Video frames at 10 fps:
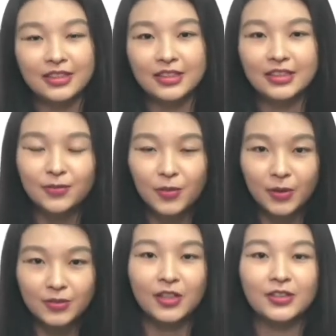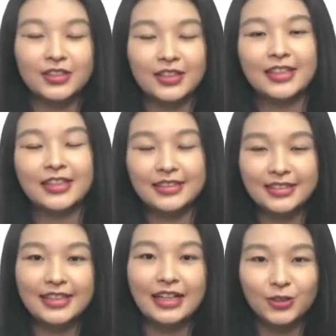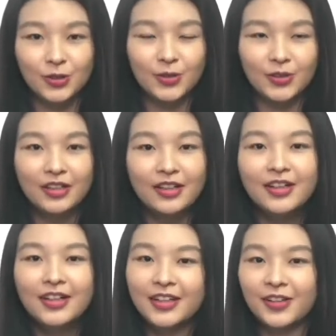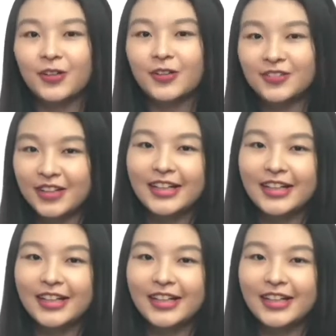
其实是没有照着体制在走的一个